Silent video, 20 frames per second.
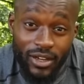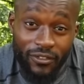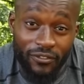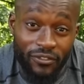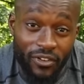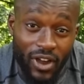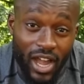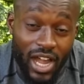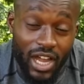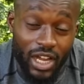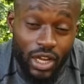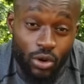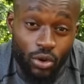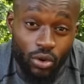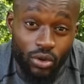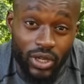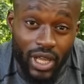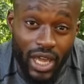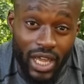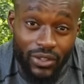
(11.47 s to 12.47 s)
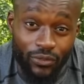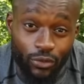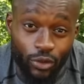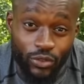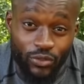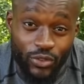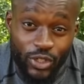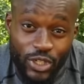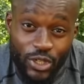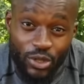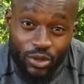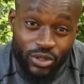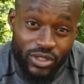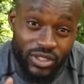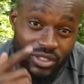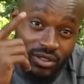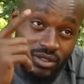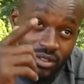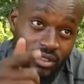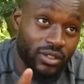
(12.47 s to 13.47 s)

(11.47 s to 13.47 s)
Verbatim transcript: Frage- und Antwort-Videos.